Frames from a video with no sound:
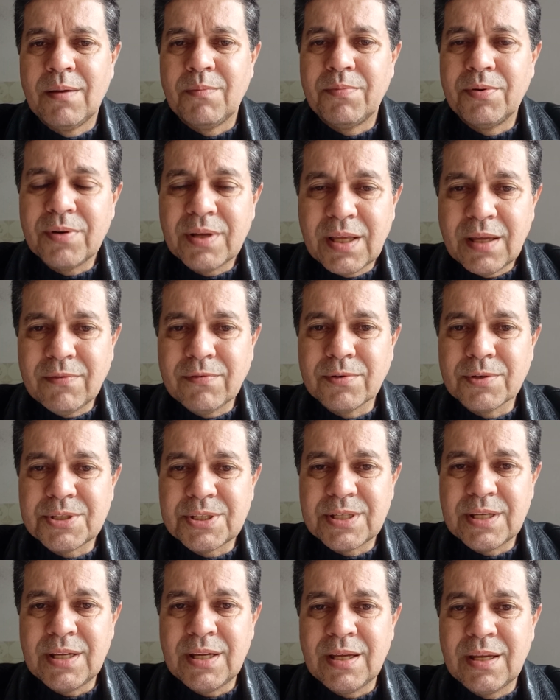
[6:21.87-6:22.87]
Porque
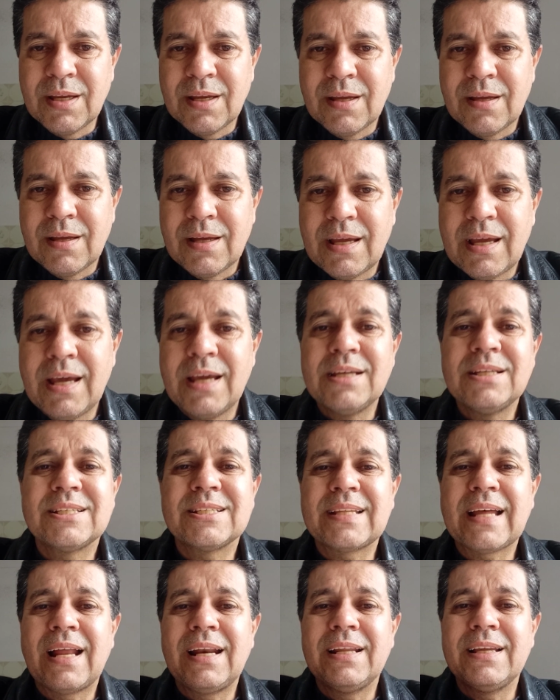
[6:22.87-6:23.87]
você é,
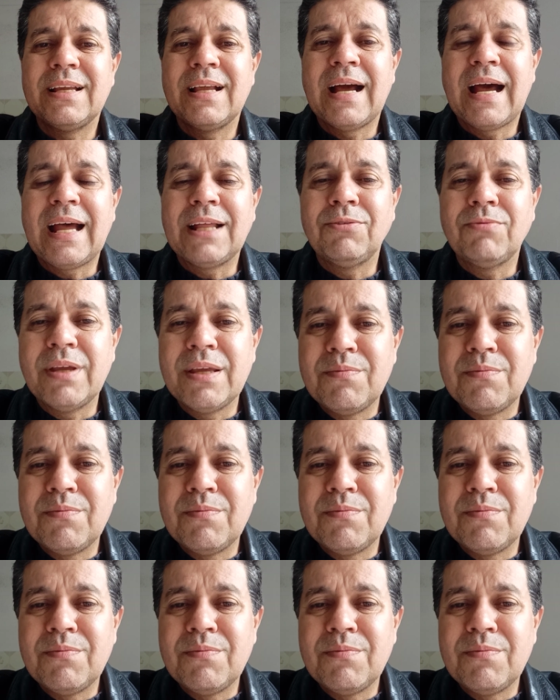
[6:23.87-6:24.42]
está ligado